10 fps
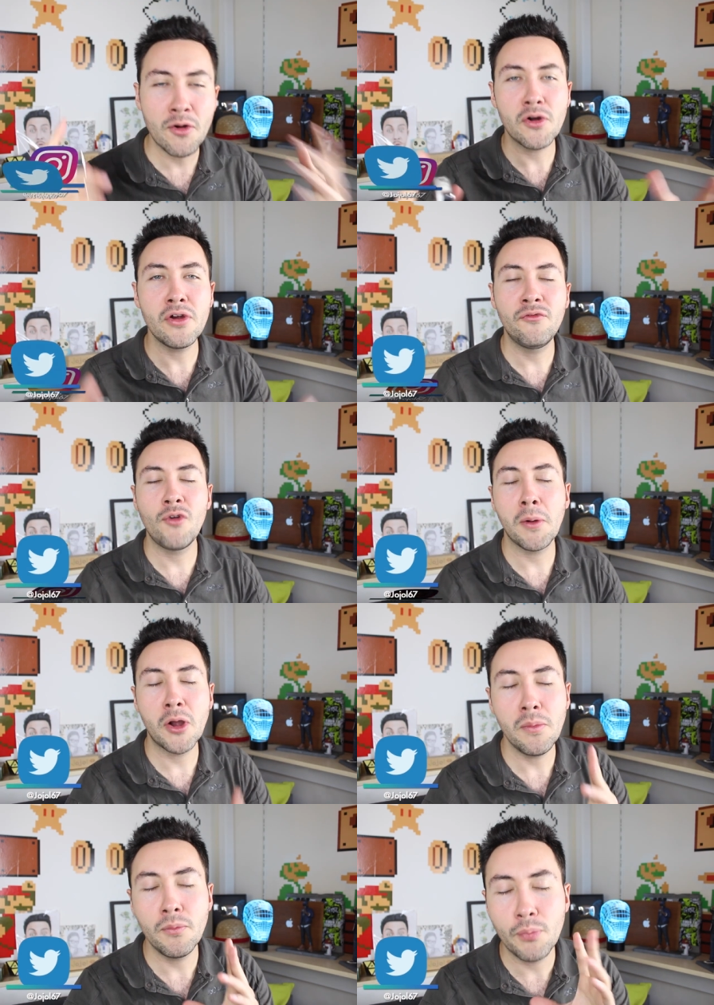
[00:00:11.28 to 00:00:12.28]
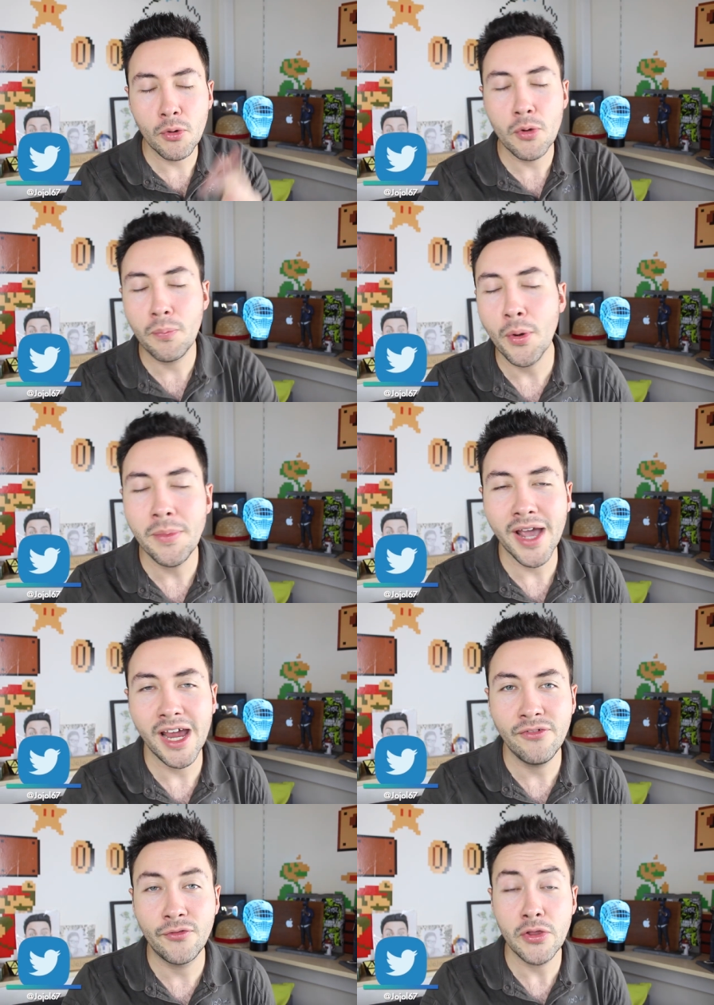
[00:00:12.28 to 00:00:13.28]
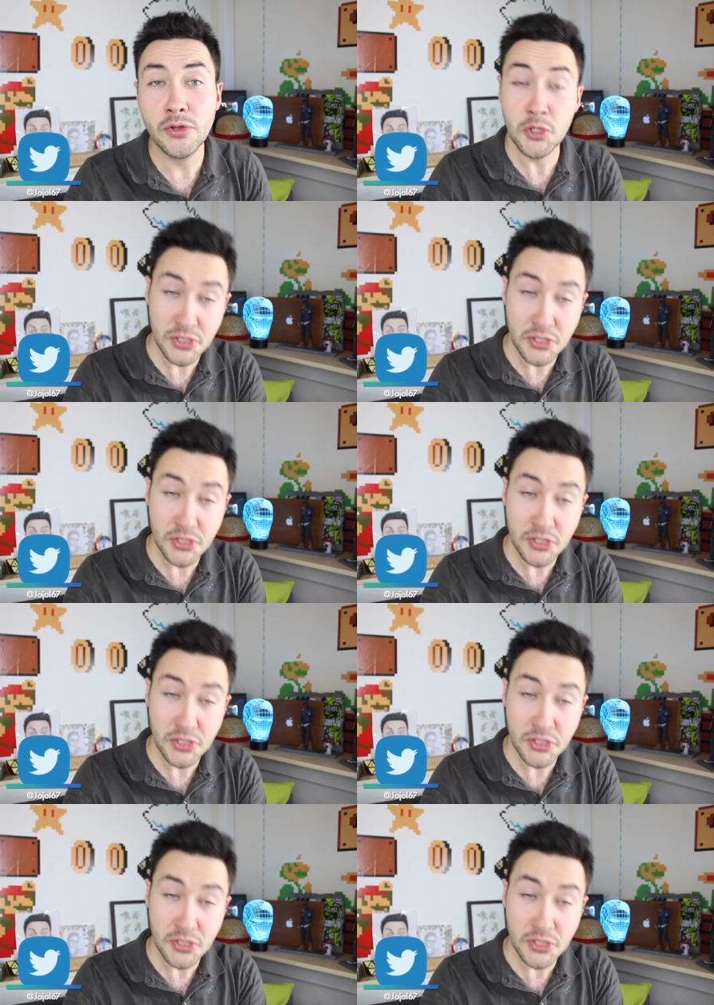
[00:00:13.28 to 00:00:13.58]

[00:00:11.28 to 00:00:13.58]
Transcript: Et encore une fois, comme pour le premier iPhone,